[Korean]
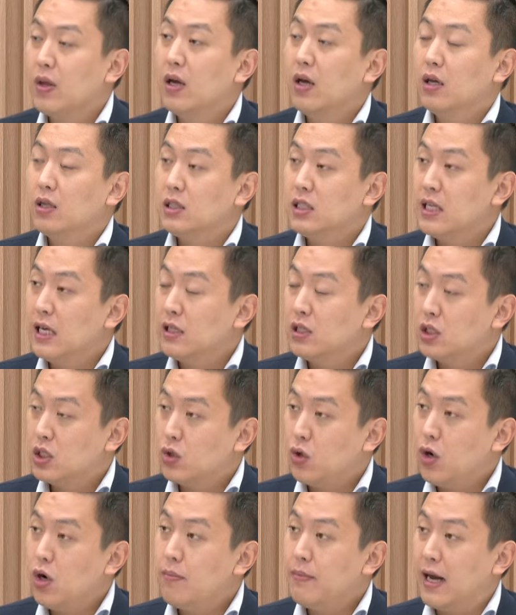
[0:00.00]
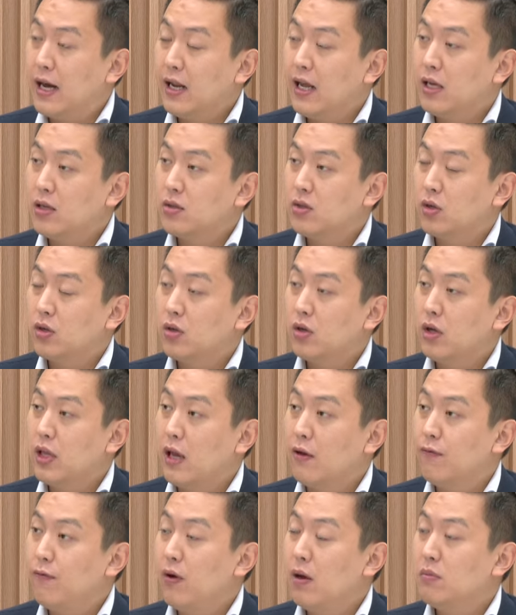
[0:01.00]
지난 7월 말에 있었던
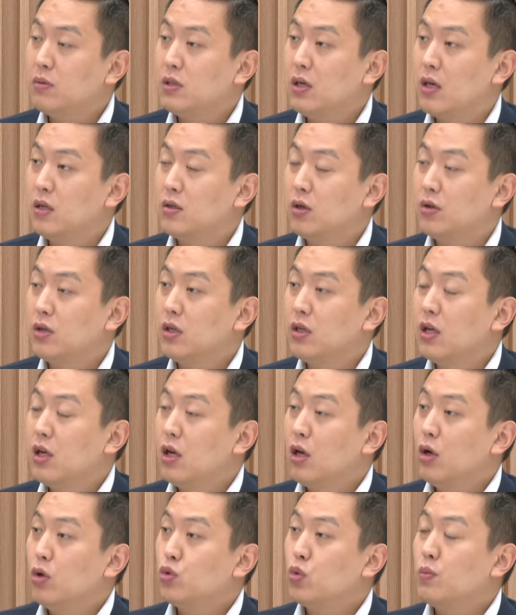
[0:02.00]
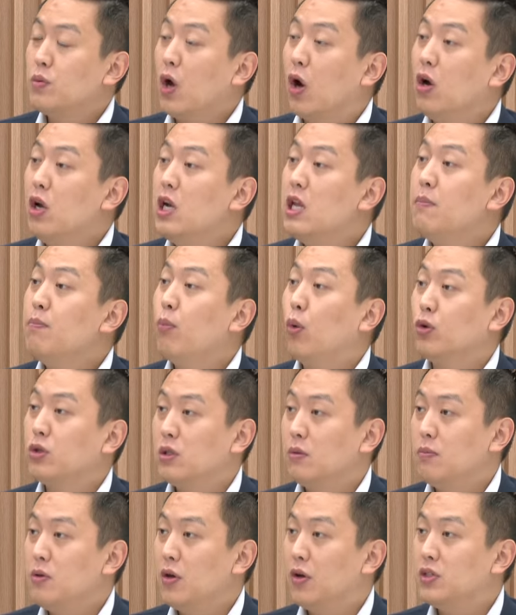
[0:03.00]
FOMC에서는 좀 열린
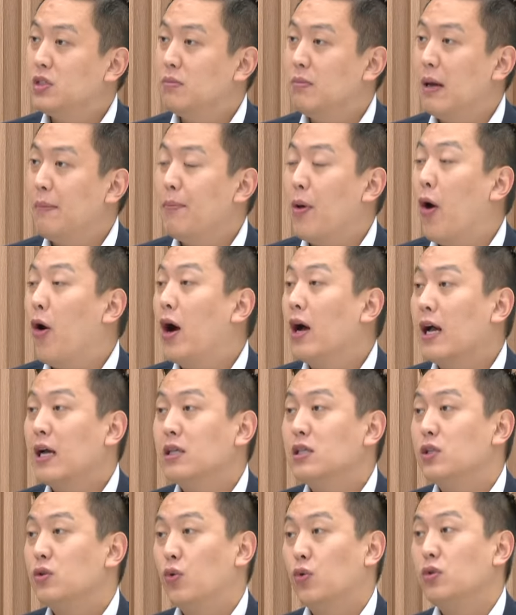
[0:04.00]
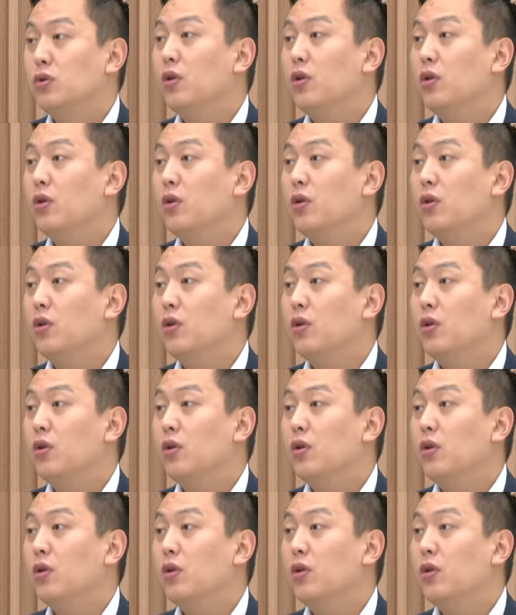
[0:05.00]
모습이었지만 명확한 신호는